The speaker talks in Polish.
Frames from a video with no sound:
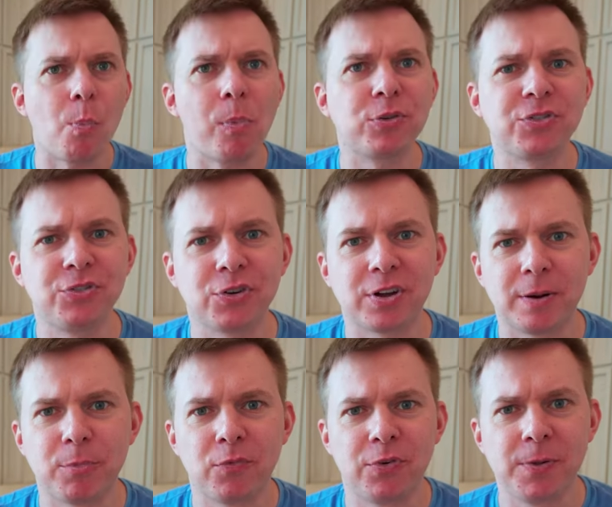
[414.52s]
Mocno
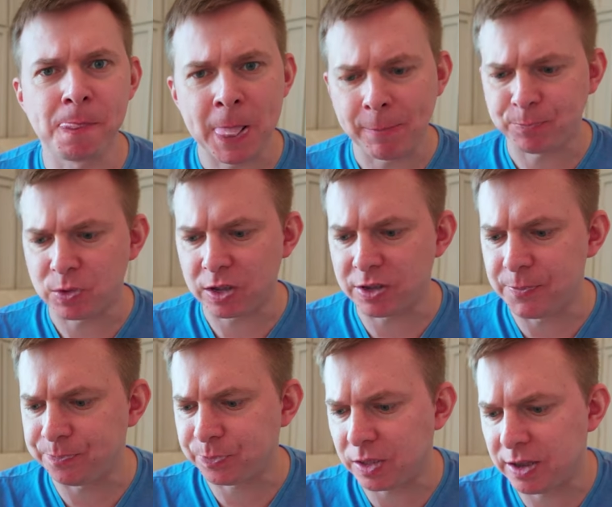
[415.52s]
kremowy, taki
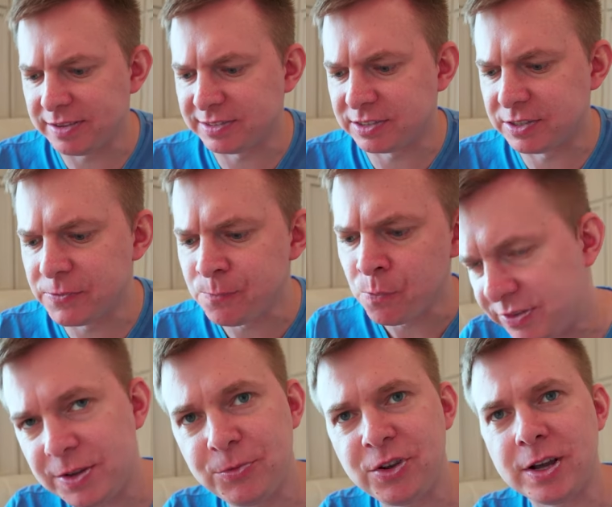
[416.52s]
gęsty.
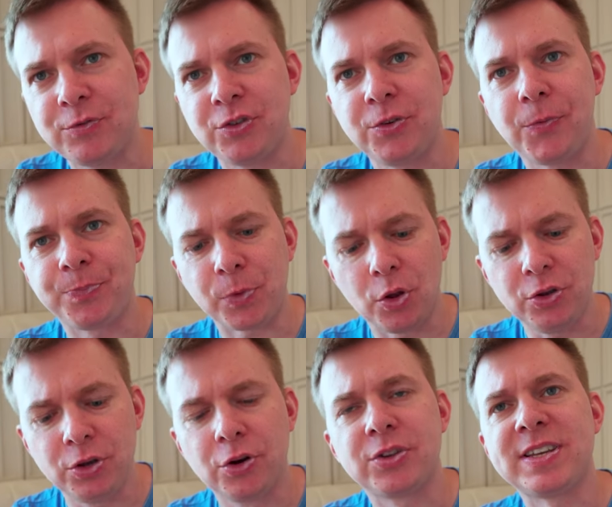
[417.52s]
Jestem ciekaw, czy
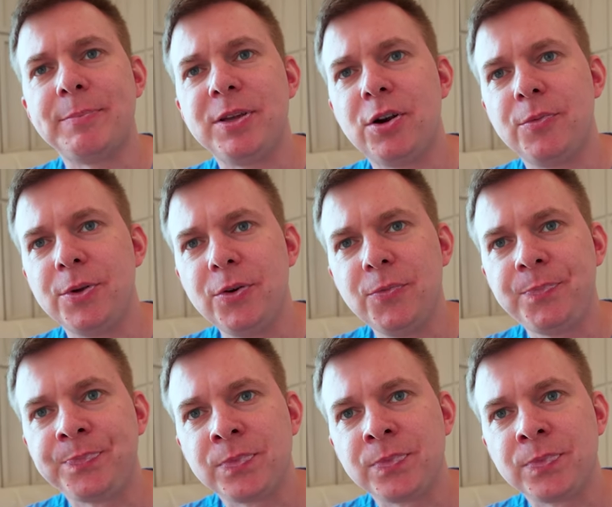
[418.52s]
oni go sami robią,